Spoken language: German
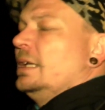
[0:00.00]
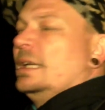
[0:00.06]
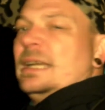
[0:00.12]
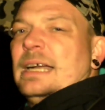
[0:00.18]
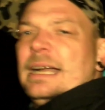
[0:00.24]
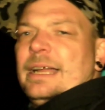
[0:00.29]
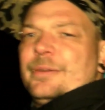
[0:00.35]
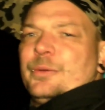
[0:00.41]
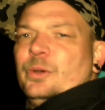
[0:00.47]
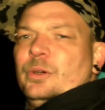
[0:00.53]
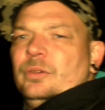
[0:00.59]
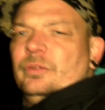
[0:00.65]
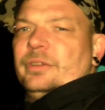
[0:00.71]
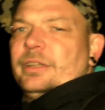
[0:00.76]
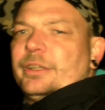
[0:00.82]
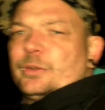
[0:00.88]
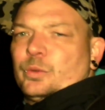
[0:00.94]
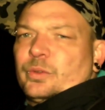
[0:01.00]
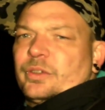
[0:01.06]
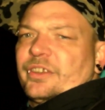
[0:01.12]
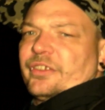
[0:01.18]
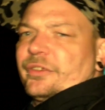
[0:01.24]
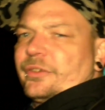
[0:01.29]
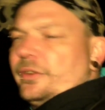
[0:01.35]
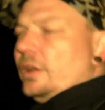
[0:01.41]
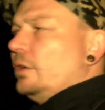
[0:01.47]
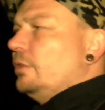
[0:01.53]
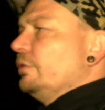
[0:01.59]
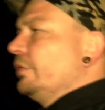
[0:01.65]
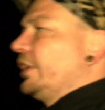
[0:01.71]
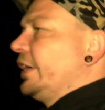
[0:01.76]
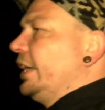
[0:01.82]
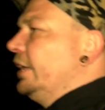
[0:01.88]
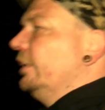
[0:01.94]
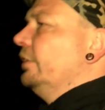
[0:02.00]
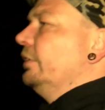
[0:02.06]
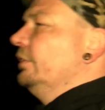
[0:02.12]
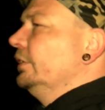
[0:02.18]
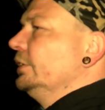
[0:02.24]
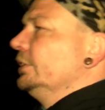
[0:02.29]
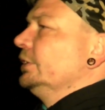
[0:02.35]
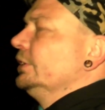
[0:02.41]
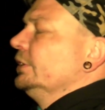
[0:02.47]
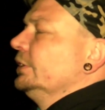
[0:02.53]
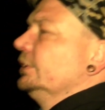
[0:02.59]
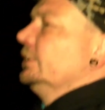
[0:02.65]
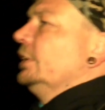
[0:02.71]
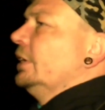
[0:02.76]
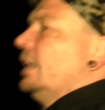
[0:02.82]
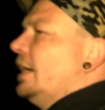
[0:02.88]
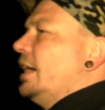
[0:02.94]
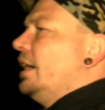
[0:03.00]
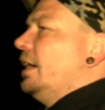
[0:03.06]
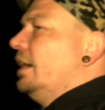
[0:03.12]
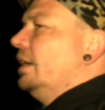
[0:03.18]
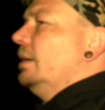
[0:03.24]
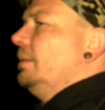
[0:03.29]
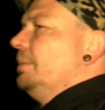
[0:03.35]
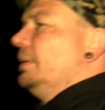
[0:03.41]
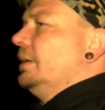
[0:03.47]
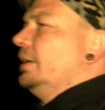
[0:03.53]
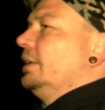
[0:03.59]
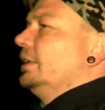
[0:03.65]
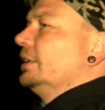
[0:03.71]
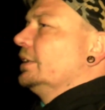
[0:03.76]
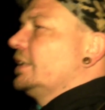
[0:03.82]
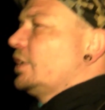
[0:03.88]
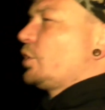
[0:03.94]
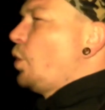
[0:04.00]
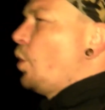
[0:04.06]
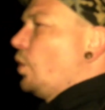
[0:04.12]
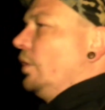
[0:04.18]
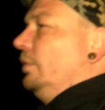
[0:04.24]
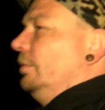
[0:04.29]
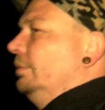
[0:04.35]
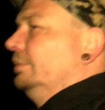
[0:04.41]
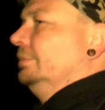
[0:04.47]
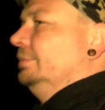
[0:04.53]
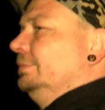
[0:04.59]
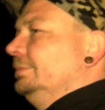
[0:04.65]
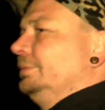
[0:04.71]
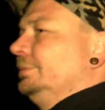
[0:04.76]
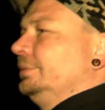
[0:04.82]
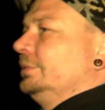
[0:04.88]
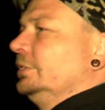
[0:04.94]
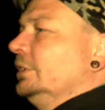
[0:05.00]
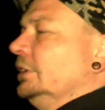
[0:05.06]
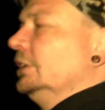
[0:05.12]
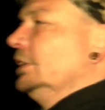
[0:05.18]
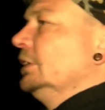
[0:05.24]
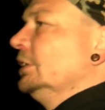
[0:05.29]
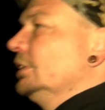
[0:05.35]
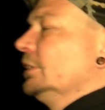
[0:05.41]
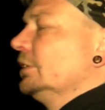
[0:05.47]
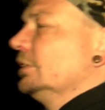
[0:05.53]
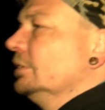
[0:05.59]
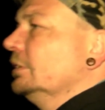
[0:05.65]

Also jetzt so das Laufen geht, aber das Gucken. Ne?